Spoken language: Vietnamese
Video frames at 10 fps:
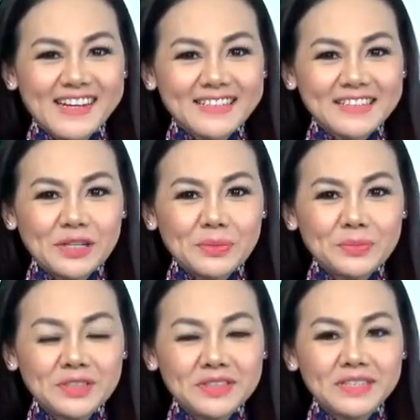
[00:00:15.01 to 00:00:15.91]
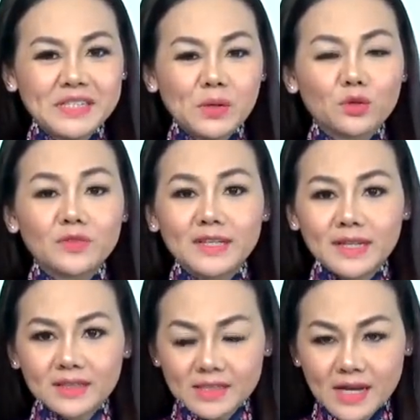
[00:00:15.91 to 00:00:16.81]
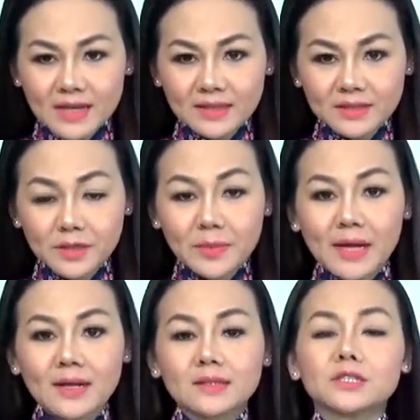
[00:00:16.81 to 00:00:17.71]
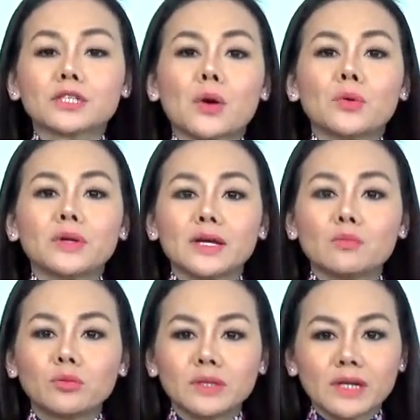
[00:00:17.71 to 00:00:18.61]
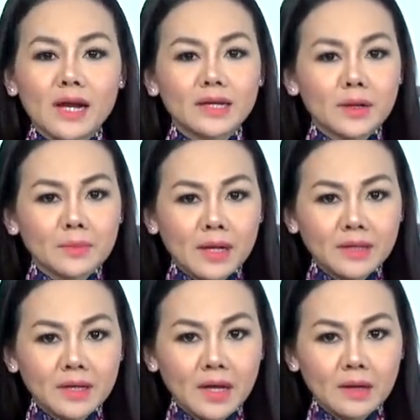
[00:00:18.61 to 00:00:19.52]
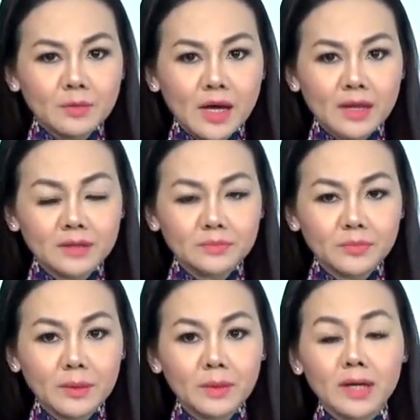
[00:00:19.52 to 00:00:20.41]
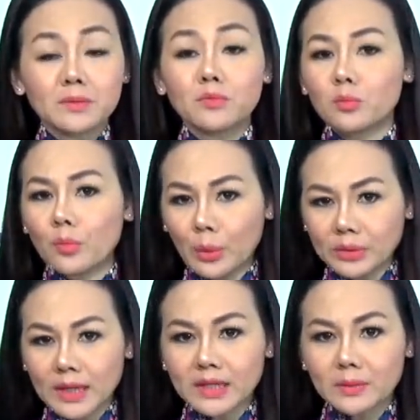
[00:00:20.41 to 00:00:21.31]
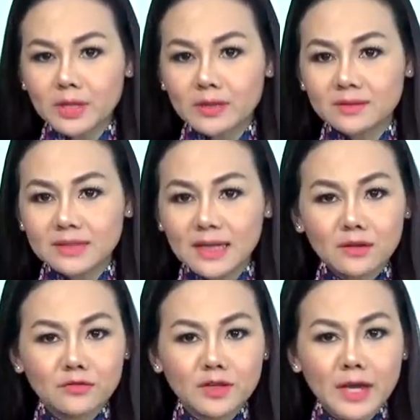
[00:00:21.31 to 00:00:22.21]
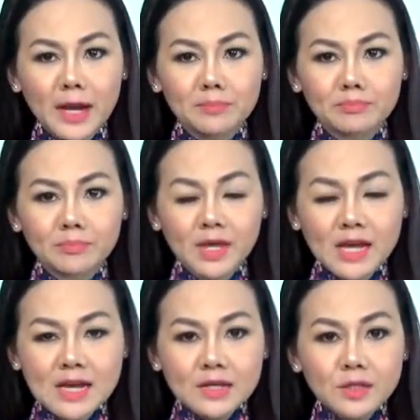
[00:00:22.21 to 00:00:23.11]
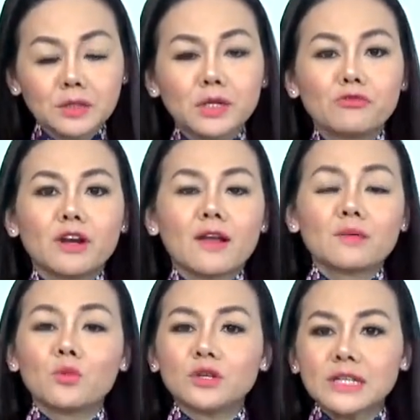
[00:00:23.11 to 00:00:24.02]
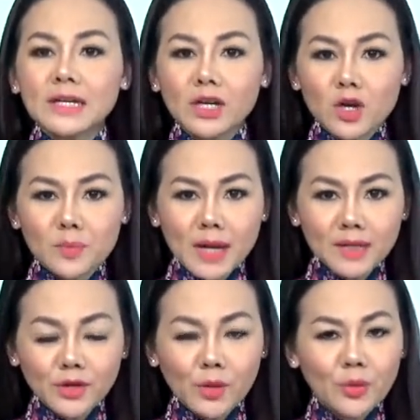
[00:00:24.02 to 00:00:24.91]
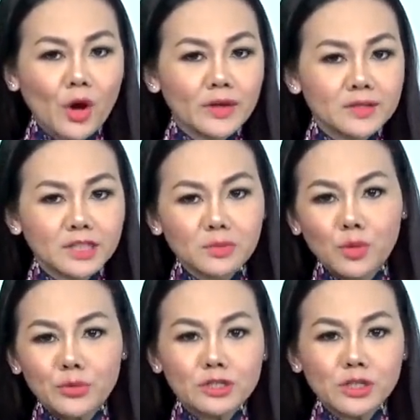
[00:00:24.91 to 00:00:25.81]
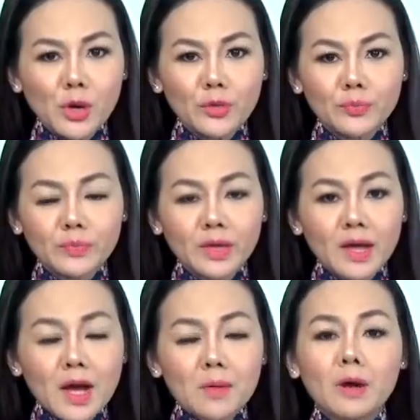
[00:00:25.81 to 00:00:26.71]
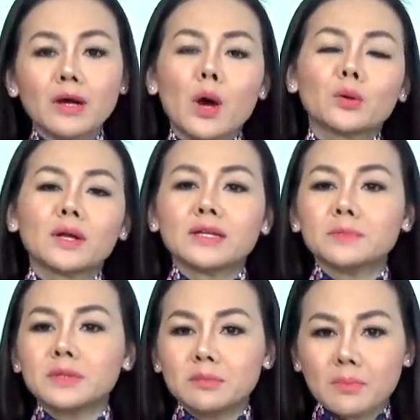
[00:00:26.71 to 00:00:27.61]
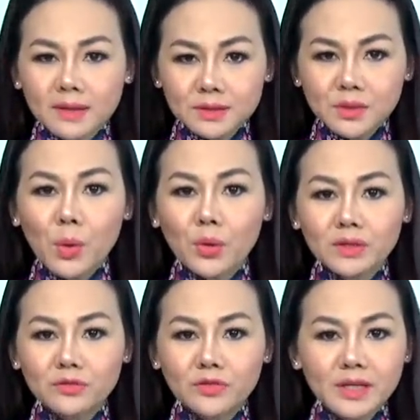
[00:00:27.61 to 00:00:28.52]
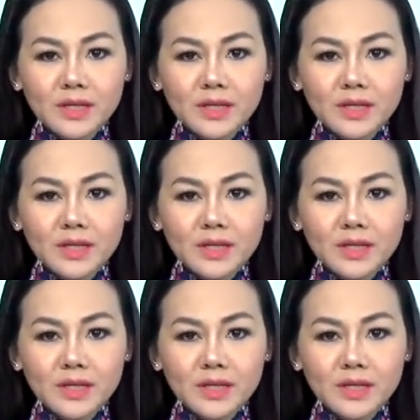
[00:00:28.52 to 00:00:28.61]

Thanh Tâm xin kính chào quý vị khán giả. Hôm nay là thứ Sáu, ngày 4 tháng 2 năm 2022, nhằm ngày mùng 4 Tết Nhâm Dần tại Việt Nam. Chương trình Việt Live buổi sáng ngày hôm nay gồm có những tiết mục như sau. Mở đầu là điểm tin mạng xã hội với